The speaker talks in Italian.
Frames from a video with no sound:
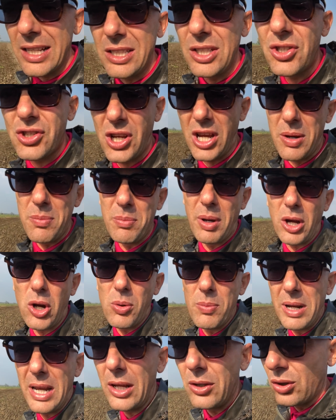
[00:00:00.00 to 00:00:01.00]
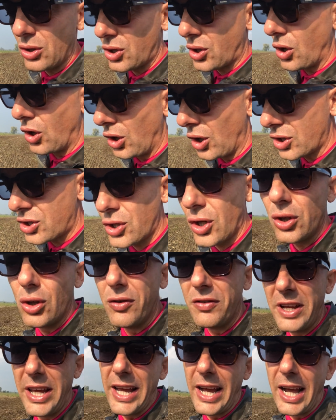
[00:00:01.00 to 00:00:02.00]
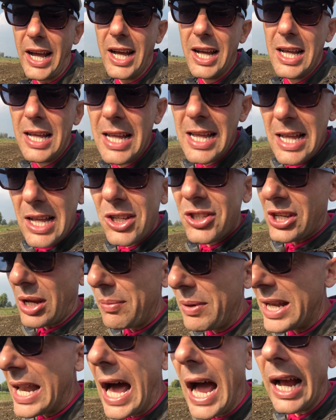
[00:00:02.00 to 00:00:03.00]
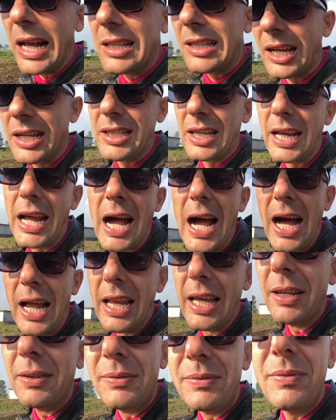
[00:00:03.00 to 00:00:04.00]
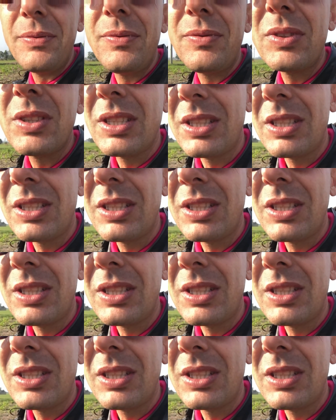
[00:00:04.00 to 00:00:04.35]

a dicembre come l'anno scorso e dover seminare il triticale.